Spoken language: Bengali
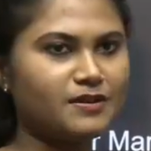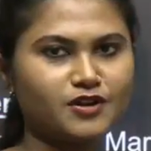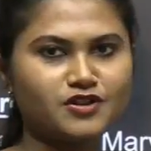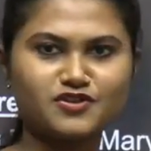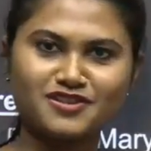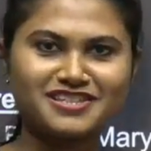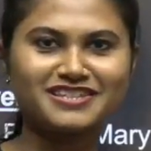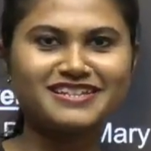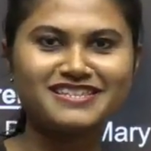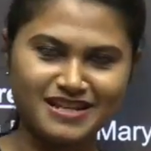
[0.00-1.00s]
এই বছরে
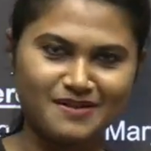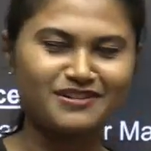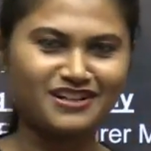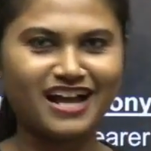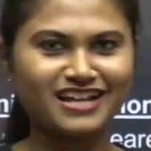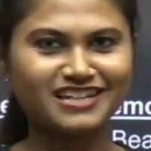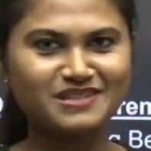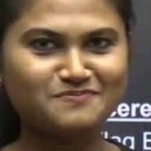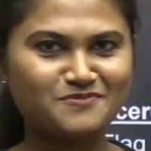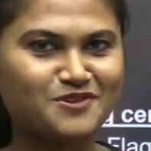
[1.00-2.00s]
জিতেছেন আমরা এটা আগে
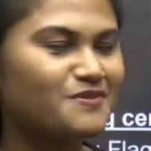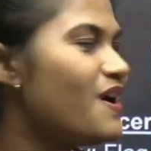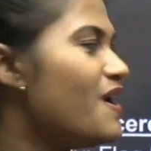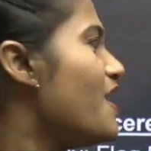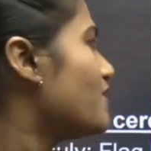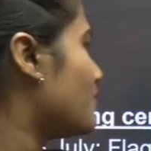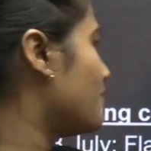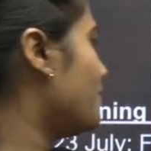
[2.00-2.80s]
গিয়ে পড়বো তো